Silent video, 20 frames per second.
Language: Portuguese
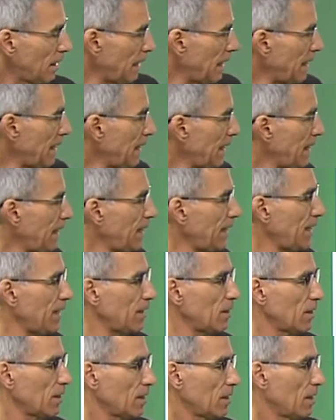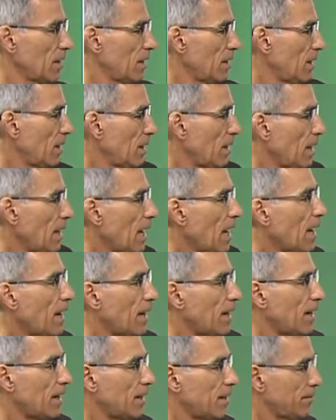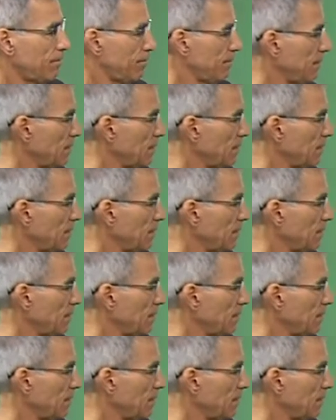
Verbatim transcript: E uh,